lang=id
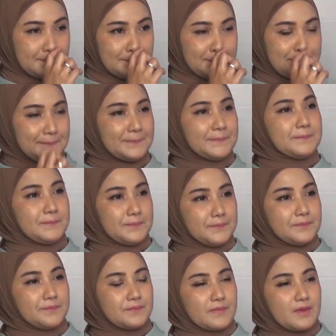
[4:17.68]
Beda.
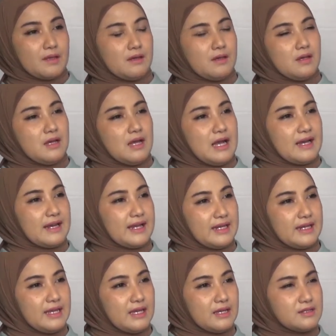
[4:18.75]
Mm-hmm. Jadi kan kalau anggrek
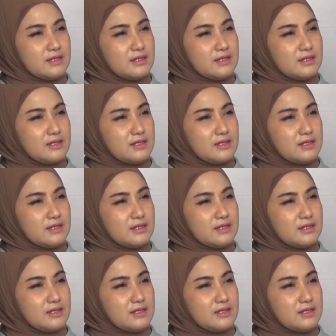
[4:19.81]
kalau, ini